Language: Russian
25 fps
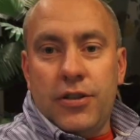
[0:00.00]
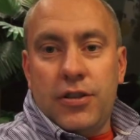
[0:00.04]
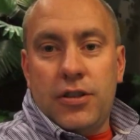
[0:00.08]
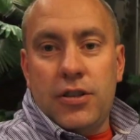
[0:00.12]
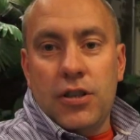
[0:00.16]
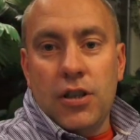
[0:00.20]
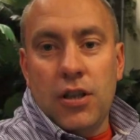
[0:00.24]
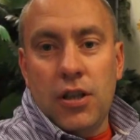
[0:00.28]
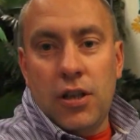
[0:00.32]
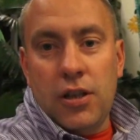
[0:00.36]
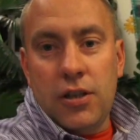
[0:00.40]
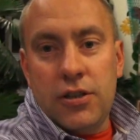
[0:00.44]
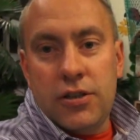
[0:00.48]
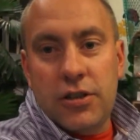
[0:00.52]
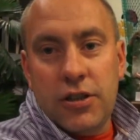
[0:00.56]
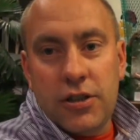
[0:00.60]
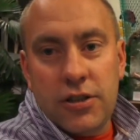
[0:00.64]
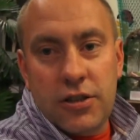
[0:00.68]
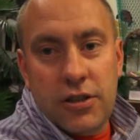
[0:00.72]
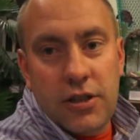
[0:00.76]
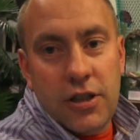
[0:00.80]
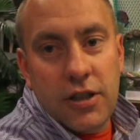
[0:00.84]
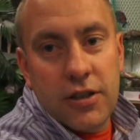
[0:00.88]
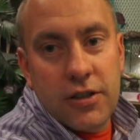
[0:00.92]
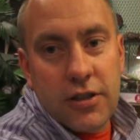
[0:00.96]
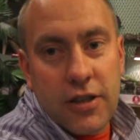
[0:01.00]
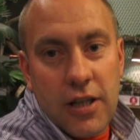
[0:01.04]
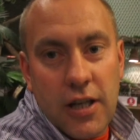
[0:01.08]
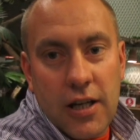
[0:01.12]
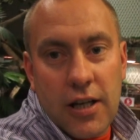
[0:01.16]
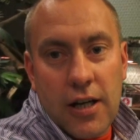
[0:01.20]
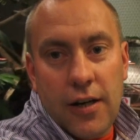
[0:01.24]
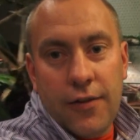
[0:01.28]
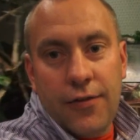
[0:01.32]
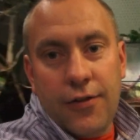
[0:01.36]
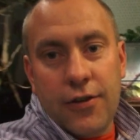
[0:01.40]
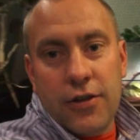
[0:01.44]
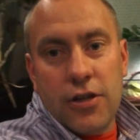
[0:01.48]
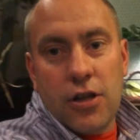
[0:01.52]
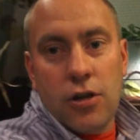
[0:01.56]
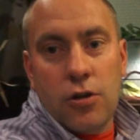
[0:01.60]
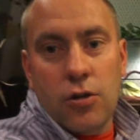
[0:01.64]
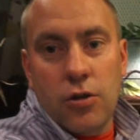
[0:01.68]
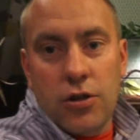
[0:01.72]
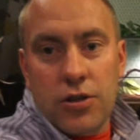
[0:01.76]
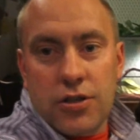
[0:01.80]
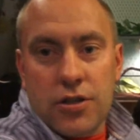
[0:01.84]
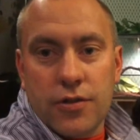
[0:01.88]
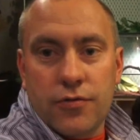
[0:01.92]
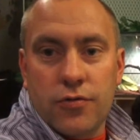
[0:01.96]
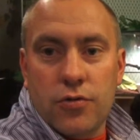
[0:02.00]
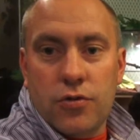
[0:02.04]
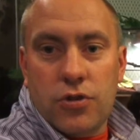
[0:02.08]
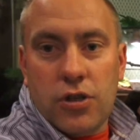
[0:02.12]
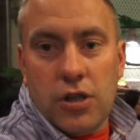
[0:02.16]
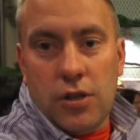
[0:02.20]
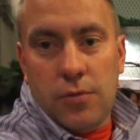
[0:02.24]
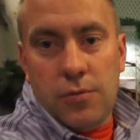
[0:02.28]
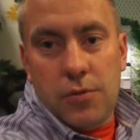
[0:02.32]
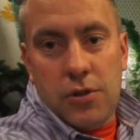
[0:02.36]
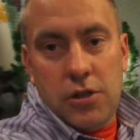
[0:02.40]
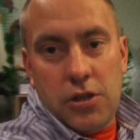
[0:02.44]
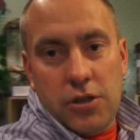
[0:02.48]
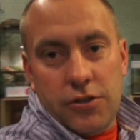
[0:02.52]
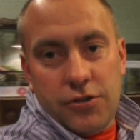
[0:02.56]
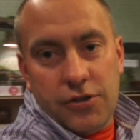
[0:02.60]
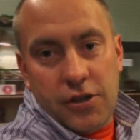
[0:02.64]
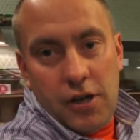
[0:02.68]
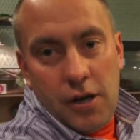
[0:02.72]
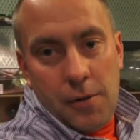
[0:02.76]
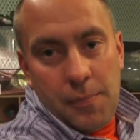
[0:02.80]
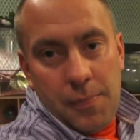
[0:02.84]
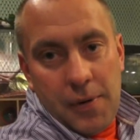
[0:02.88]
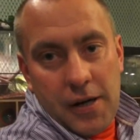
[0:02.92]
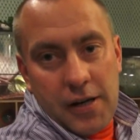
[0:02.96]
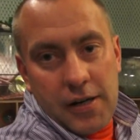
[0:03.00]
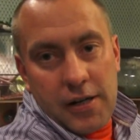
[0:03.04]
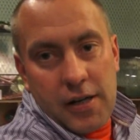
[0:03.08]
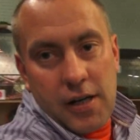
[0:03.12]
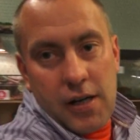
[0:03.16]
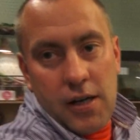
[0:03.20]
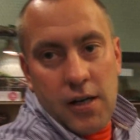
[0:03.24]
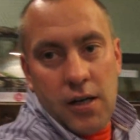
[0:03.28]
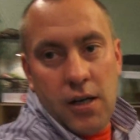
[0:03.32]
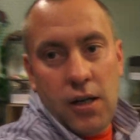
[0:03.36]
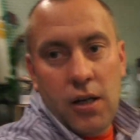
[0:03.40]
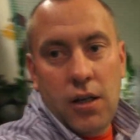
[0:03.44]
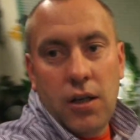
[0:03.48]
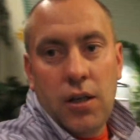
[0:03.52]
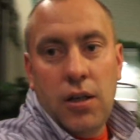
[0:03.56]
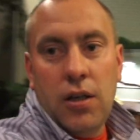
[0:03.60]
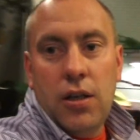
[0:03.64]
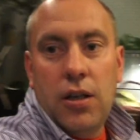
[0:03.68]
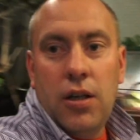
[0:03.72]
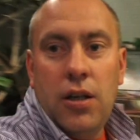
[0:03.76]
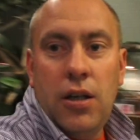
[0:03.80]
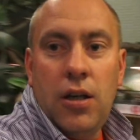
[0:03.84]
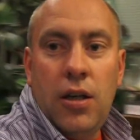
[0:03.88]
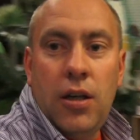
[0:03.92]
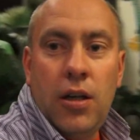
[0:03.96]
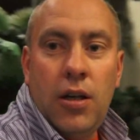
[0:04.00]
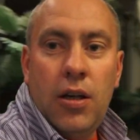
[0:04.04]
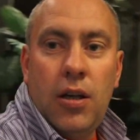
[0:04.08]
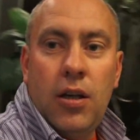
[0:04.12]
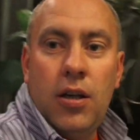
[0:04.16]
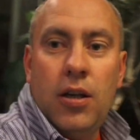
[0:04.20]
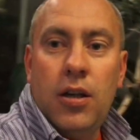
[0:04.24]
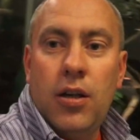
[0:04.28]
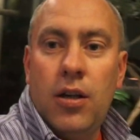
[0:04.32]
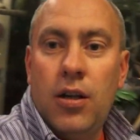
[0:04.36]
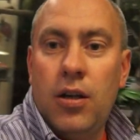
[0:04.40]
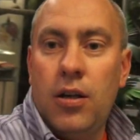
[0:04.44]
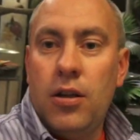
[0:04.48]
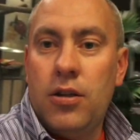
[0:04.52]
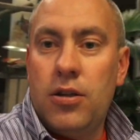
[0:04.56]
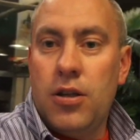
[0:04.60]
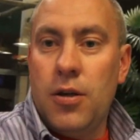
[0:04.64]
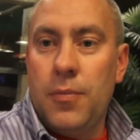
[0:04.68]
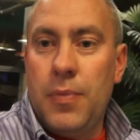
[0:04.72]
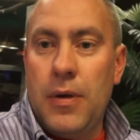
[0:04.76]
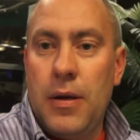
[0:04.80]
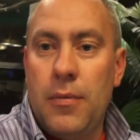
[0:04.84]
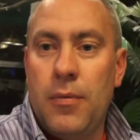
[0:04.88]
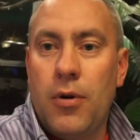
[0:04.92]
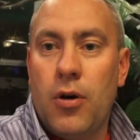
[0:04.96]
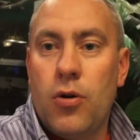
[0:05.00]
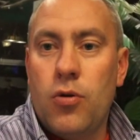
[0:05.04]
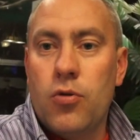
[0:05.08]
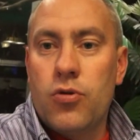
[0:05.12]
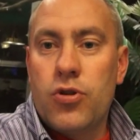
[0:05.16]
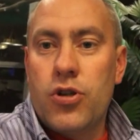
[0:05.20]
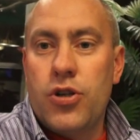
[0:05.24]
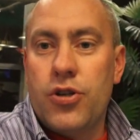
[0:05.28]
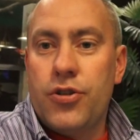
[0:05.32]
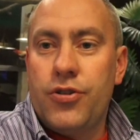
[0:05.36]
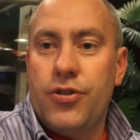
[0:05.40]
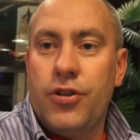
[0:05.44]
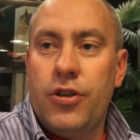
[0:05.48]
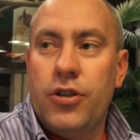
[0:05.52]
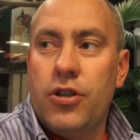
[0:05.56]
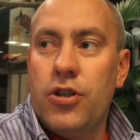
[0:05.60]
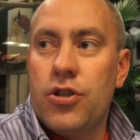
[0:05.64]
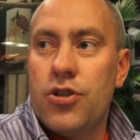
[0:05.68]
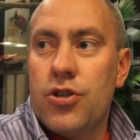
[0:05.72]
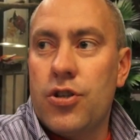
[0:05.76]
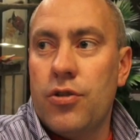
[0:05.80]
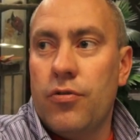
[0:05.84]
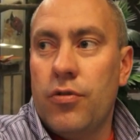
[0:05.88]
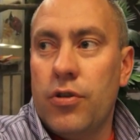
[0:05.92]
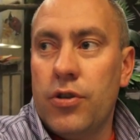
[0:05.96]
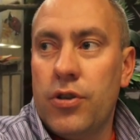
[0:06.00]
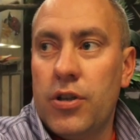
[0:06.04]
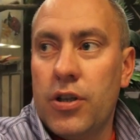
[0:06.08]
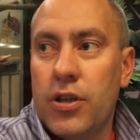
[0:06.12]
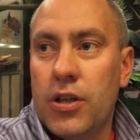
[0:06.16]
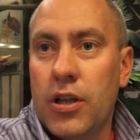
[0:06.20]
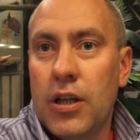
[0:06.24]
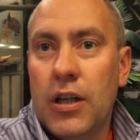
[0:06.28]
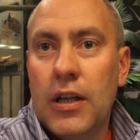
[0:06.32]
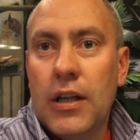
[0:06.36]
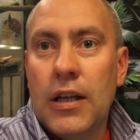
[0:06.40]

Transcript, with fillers: сделали. Здесь детское кафе находится внутри мини-зоопарка. И ты прямо кушаешь среди животных.